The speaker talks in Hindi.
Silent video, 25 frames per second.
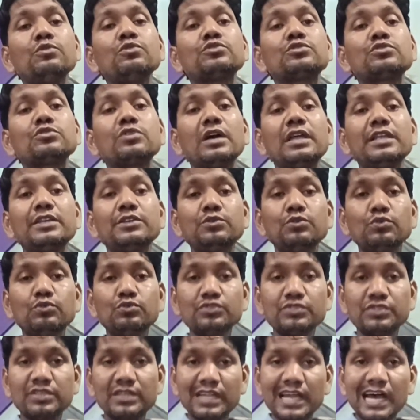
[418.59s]
उसका
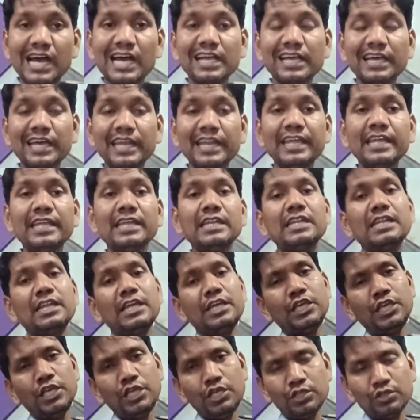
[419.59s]
यूज़ ना करें
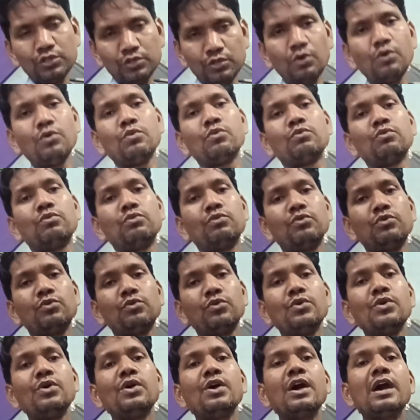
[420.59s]
नहीं तो
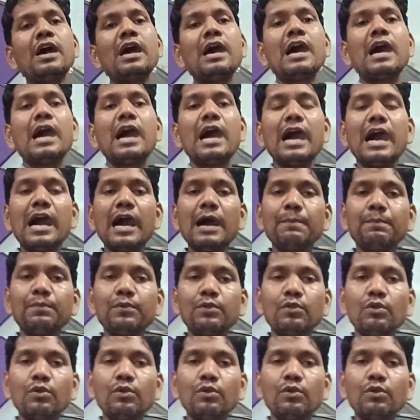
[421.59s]
आप